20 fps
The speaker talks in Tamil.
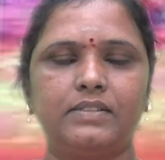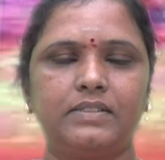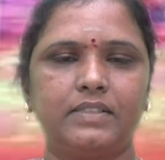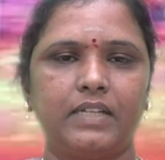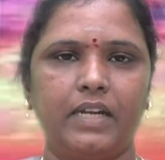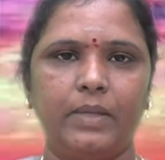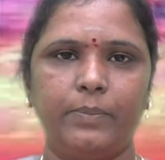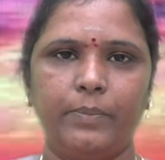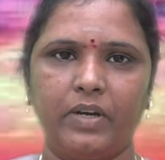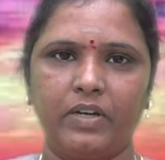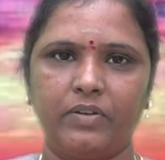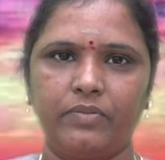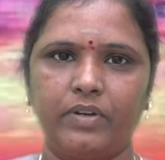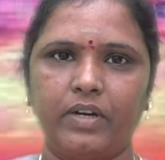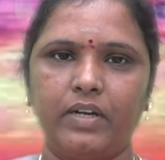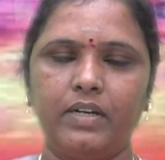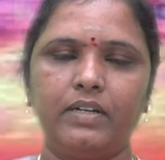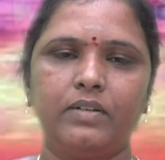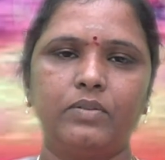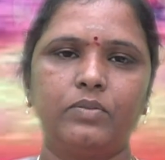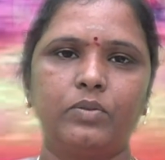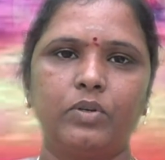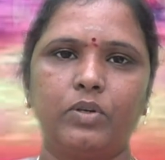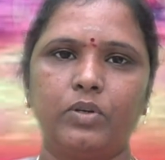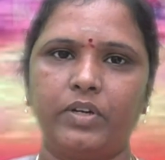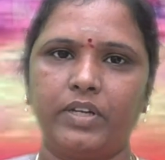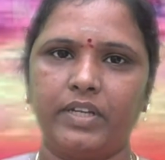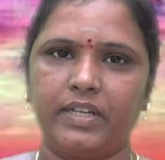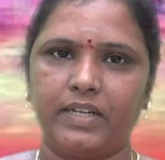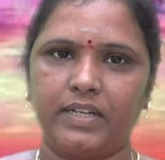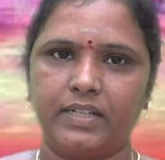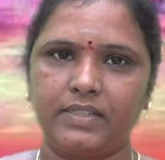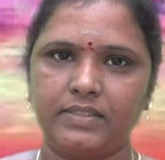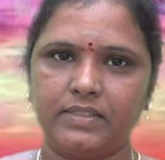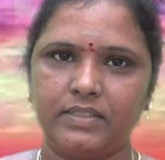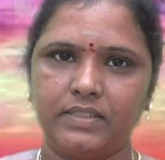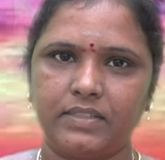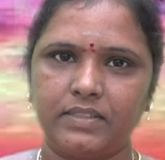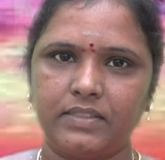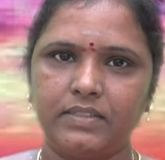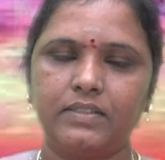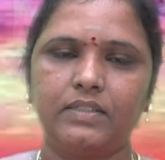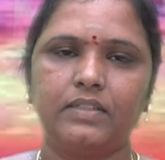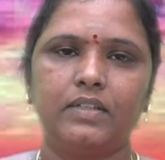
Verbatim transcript: சனி பகவான் உங்களுடைய ராசிக்கு